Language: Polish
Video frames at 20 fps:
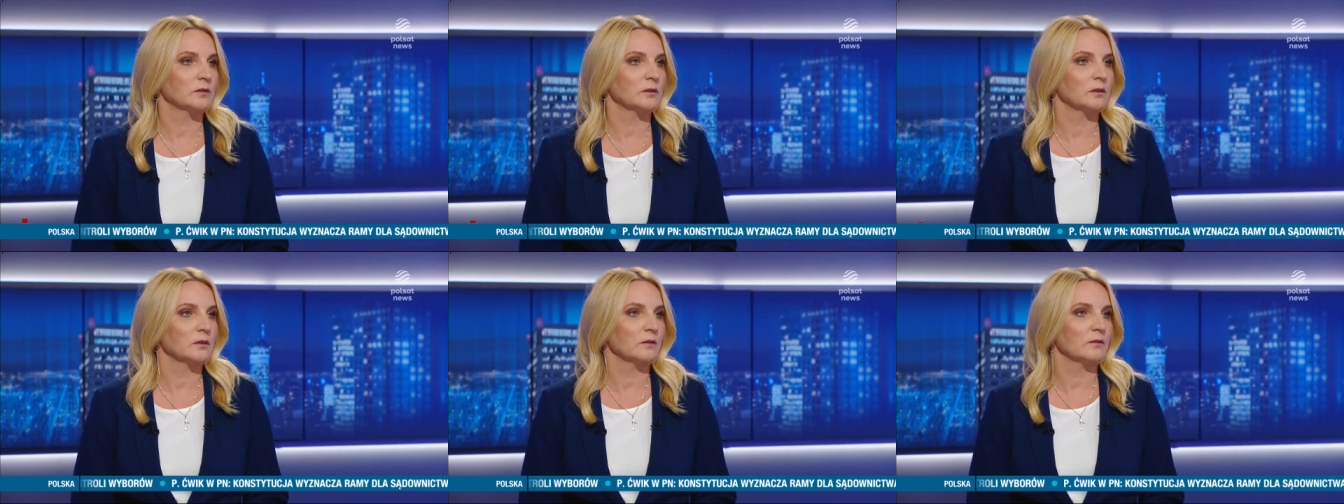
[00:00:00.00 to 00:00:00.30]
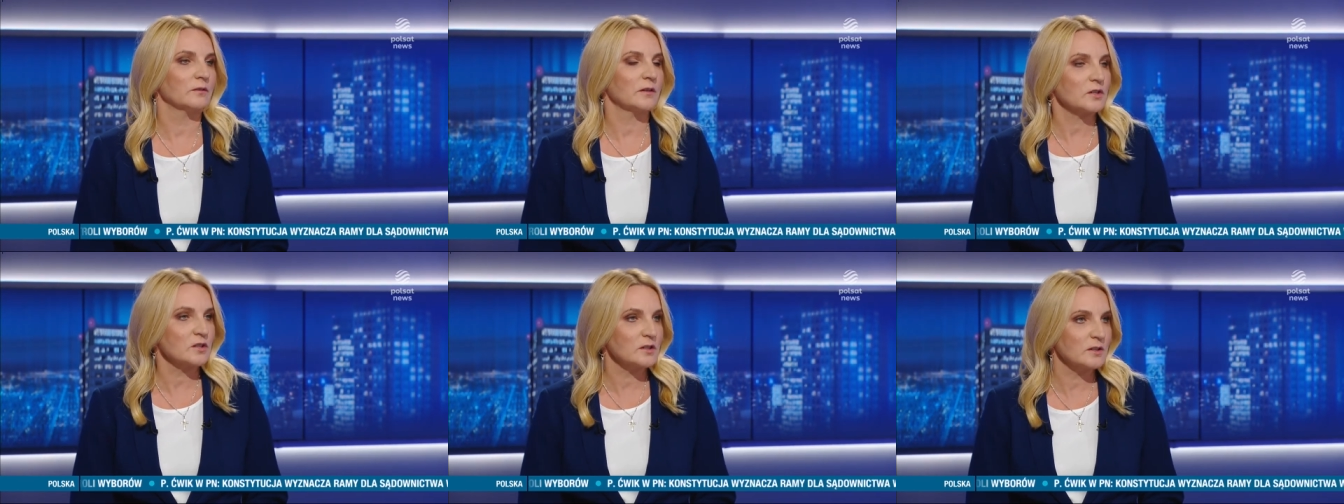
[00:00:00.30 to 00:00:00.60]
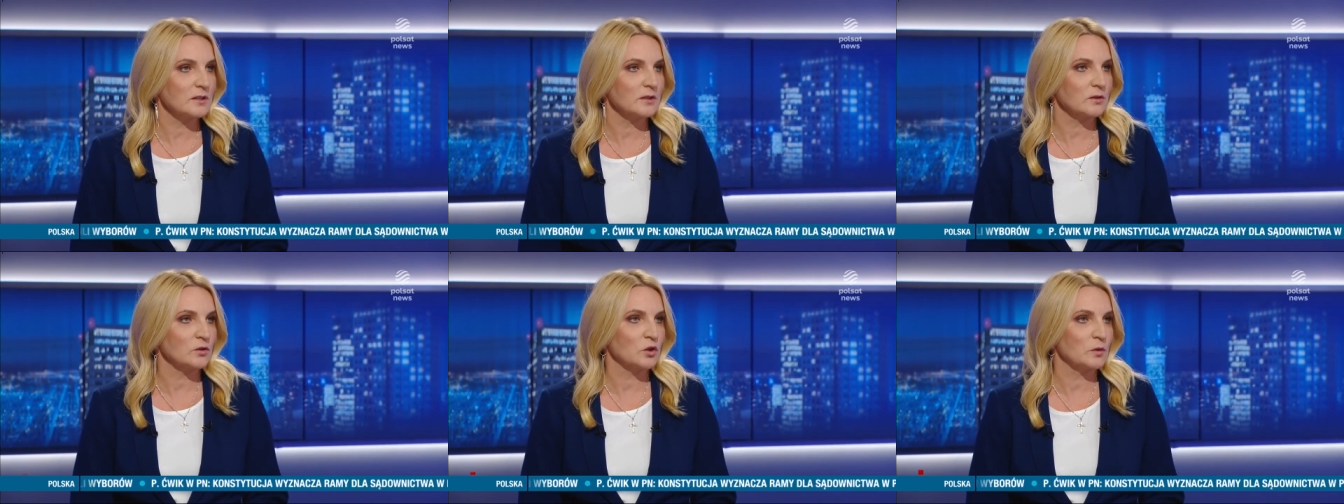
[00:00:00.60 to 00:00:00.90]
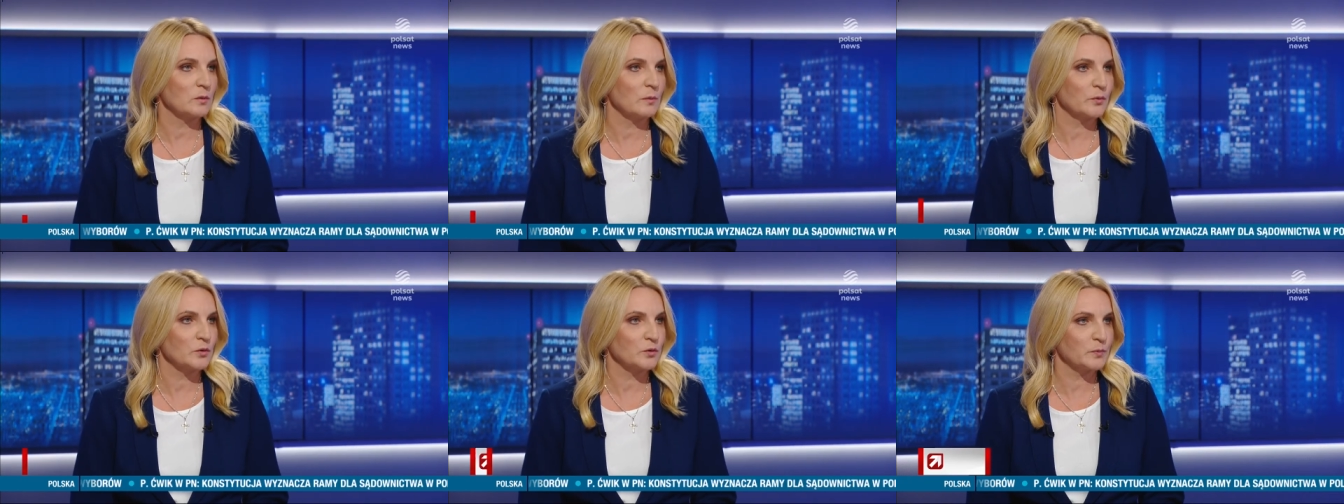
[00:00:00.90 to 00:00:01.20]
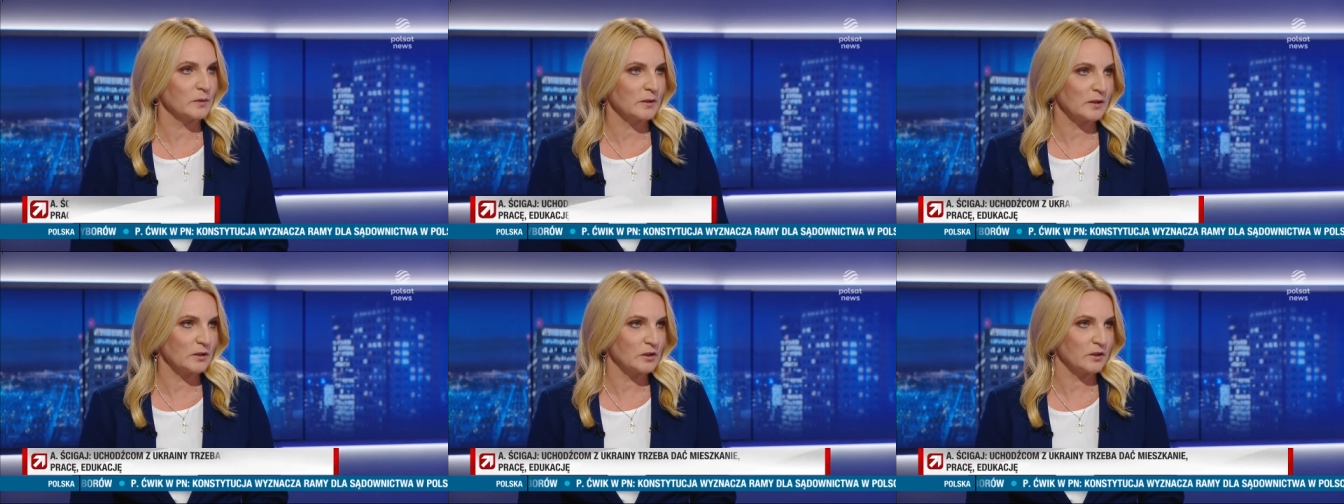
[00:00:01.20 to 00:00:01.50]
tylko ważne jest to, żeby
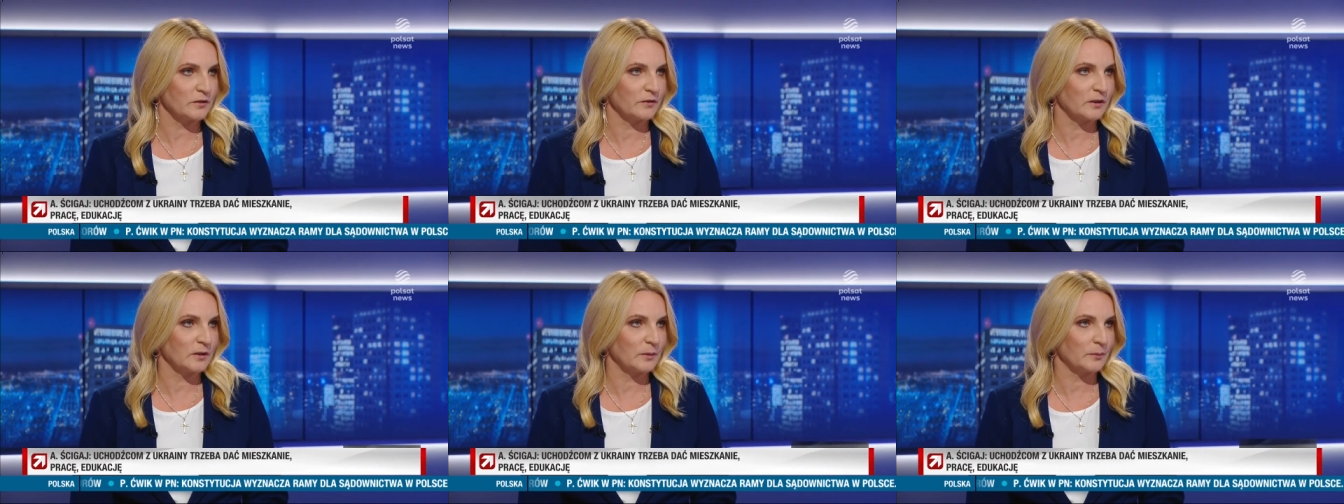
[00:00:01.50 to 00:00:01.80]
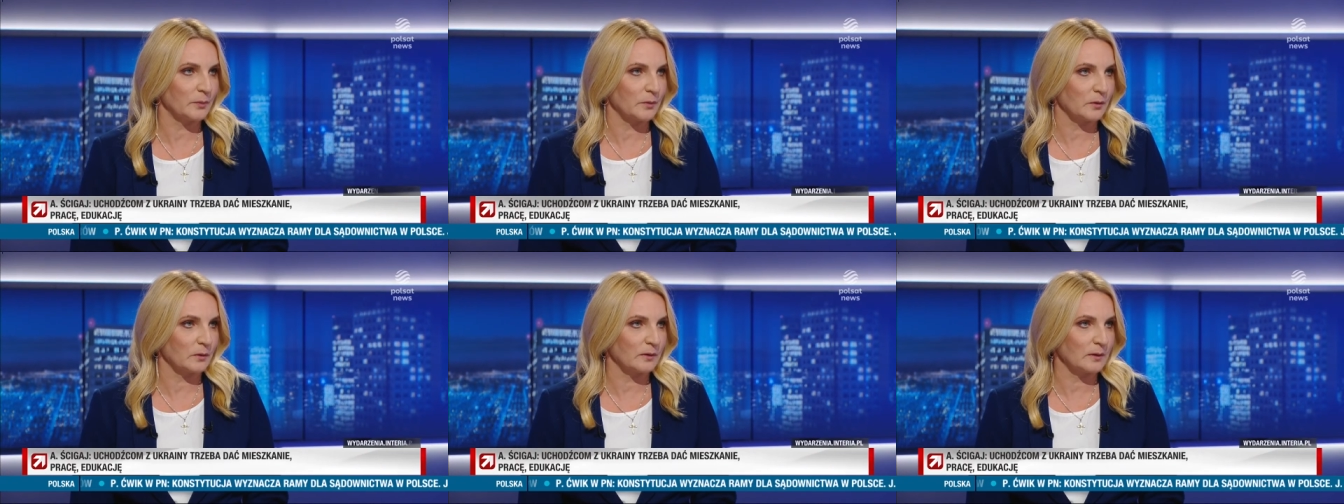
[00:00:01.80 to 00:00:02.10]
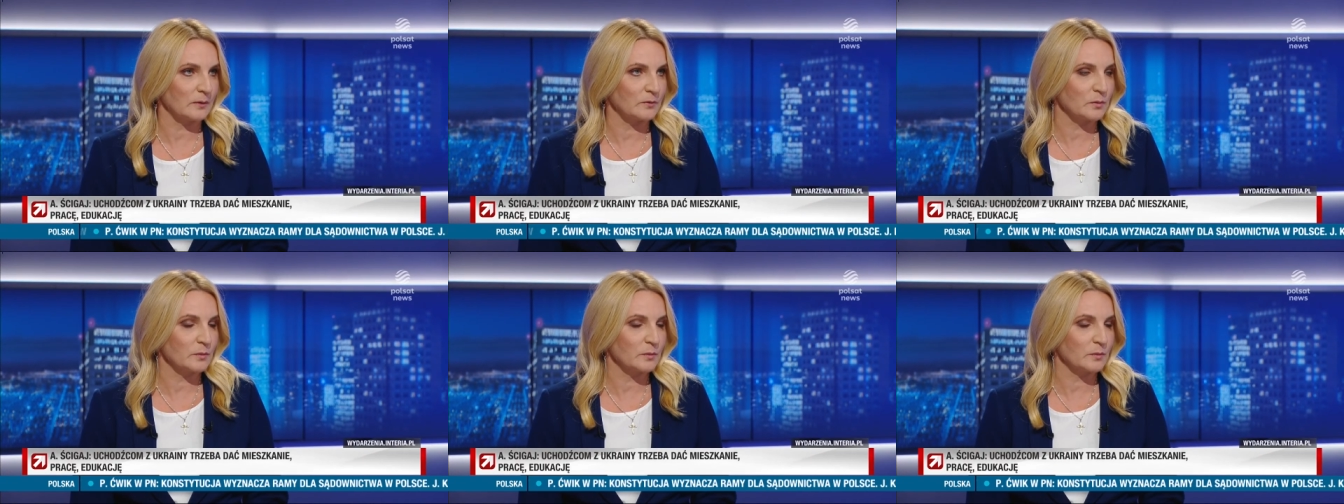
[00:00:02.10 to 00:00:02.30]
pospinać je w jeden program,